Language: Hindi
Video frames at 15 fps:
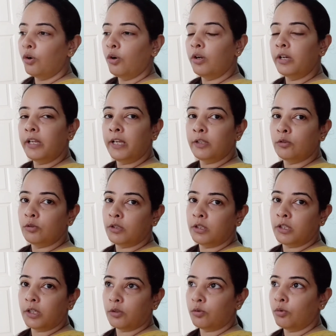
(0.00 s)
और एक दो दिन
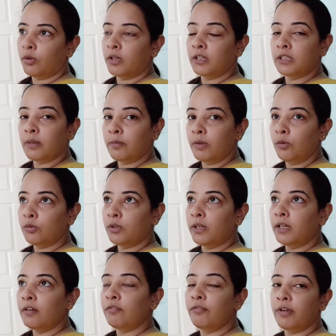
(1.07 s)
देखो अगर तब नहीं
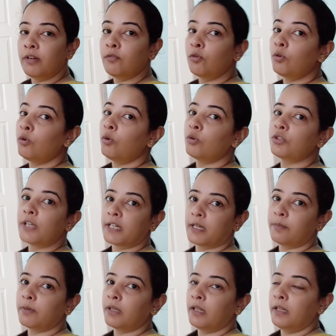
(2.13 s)
उतरेगा फिर वो लोग
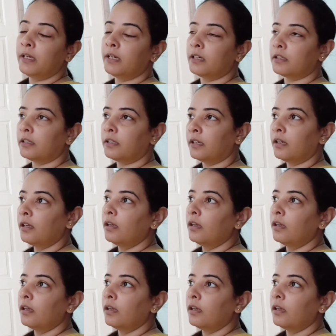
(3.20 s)
चेकअप के लिए करते हैं